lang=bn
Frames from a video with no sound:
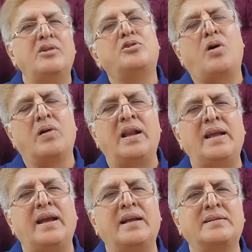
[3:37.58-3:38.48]
ঝগড়া
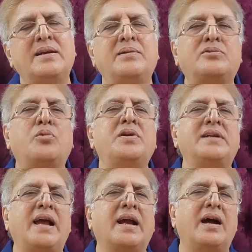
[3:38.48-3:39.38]
লেগে গেছে জমি
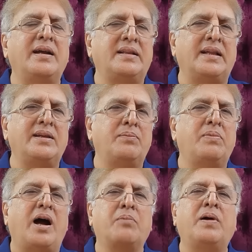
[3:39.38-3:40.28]
জায়গা ইত্যাদি
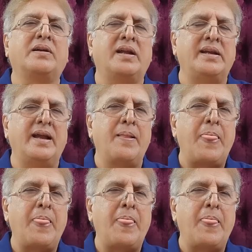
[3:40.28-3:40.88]
ভাগবারটা নিয়ে